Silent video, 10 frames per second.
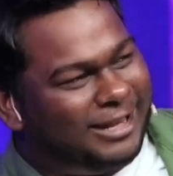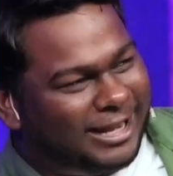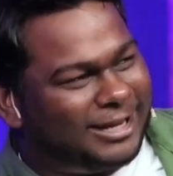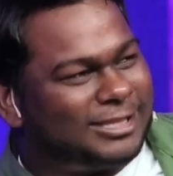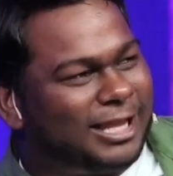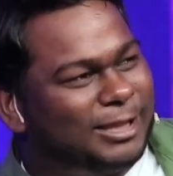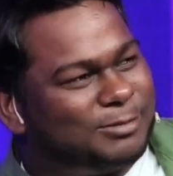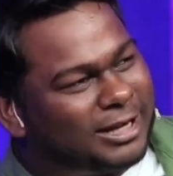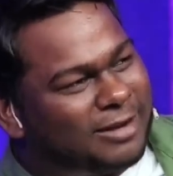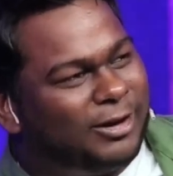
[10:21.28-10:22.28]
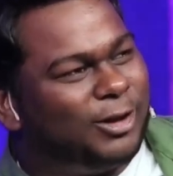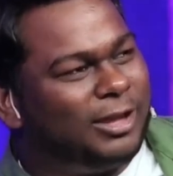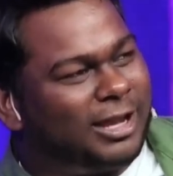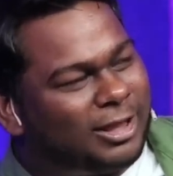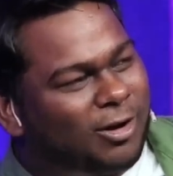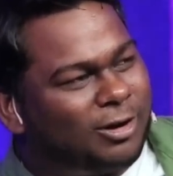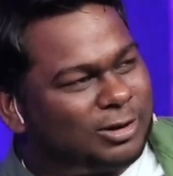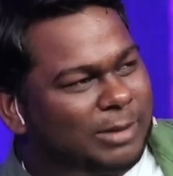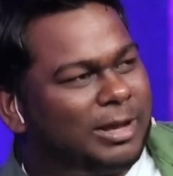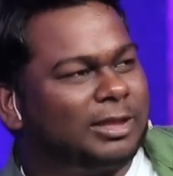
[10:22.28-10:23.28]
लेकिन संदीप सर का वीडियो देखा था
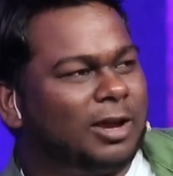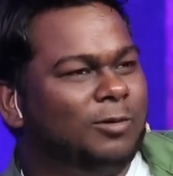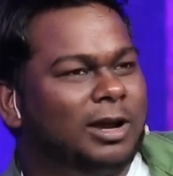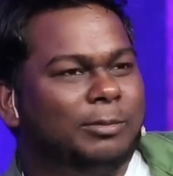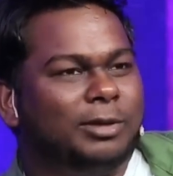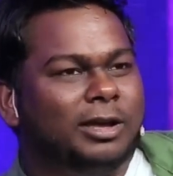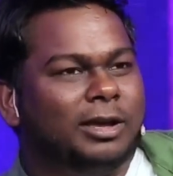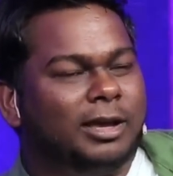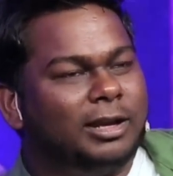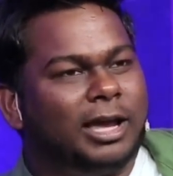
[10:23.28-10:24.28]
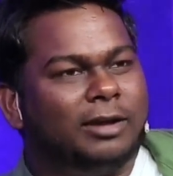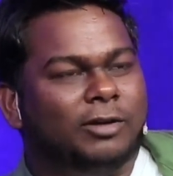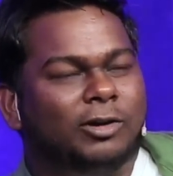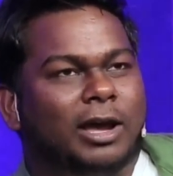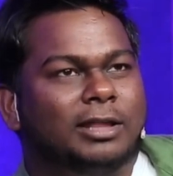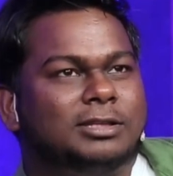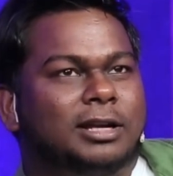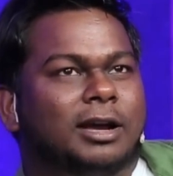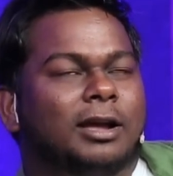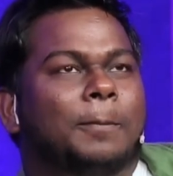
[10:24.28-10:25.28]
और उसके बाद क्या हुआ कि मैं इनका एक वीडियो आया था
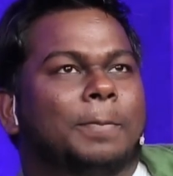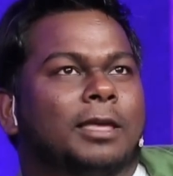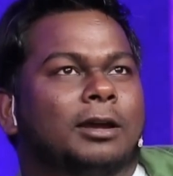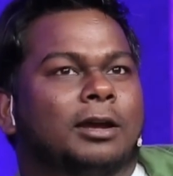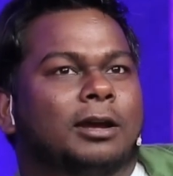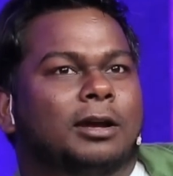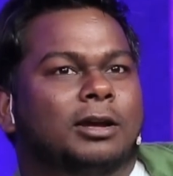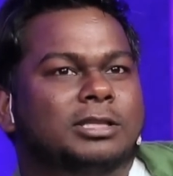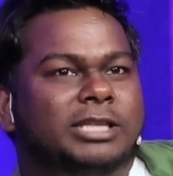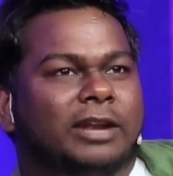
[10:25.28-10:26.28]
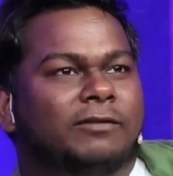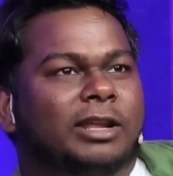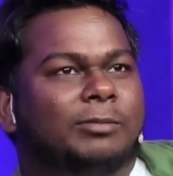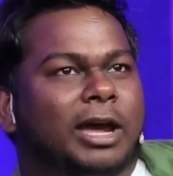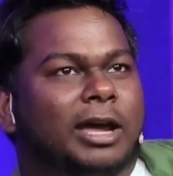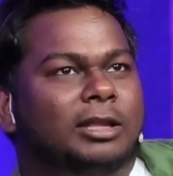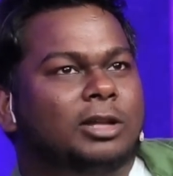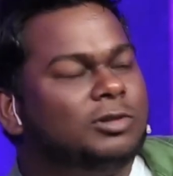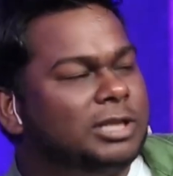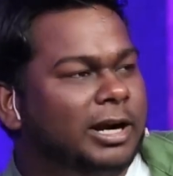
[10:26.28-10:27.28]
सर का जनवरी में आया
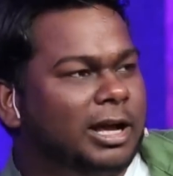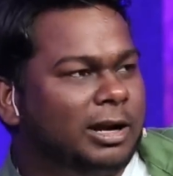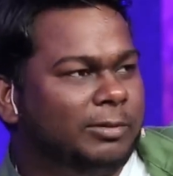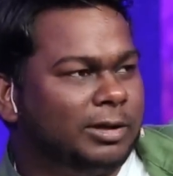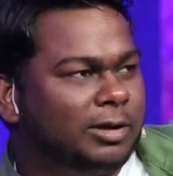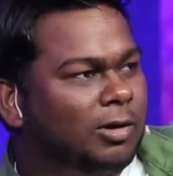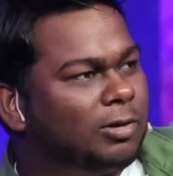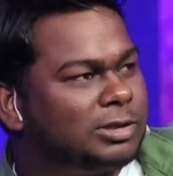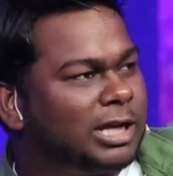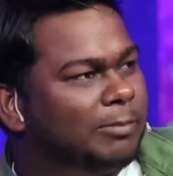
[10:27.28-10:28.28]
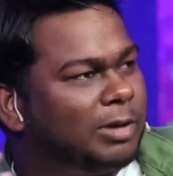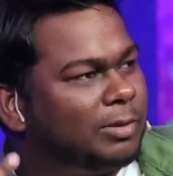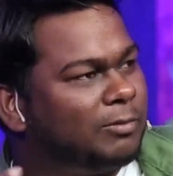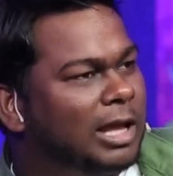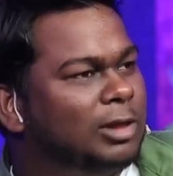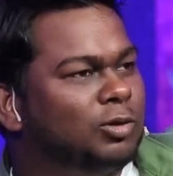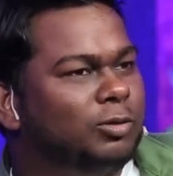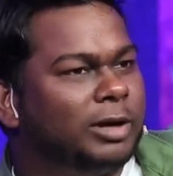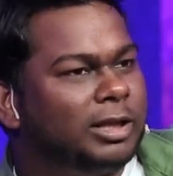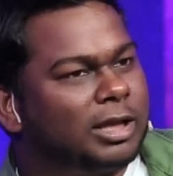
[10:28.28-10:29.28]
था 2018 में और उस टाइम पे अपन फालतू
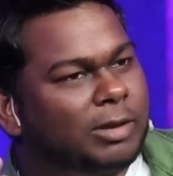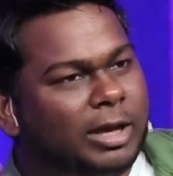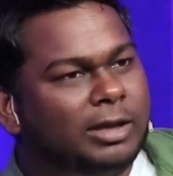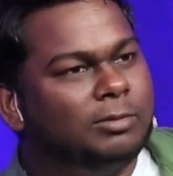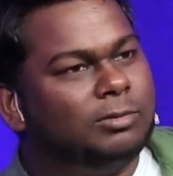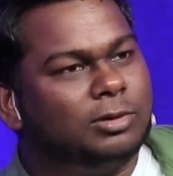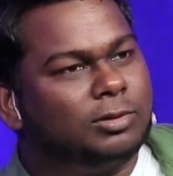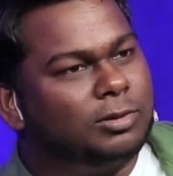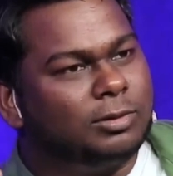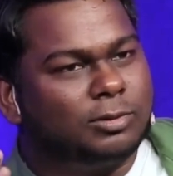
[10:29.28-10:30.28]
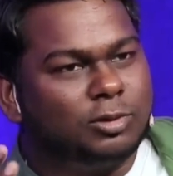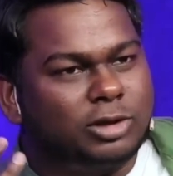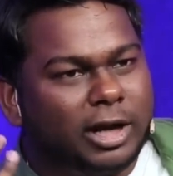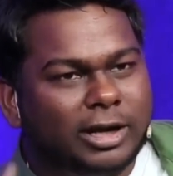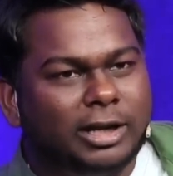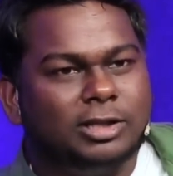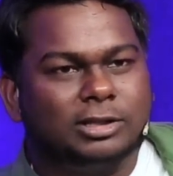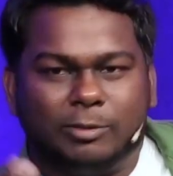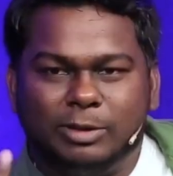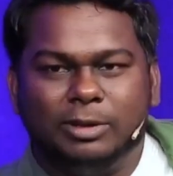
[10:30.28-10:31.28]
घूम रहे थे कि भाई कुछ करने ही
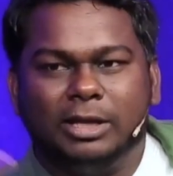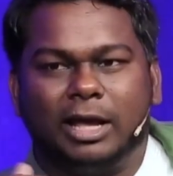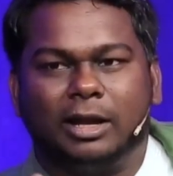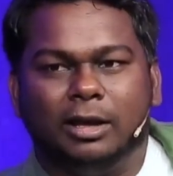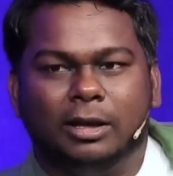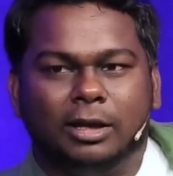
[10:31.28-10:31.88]
नहीं समझ में नहीं आ रहा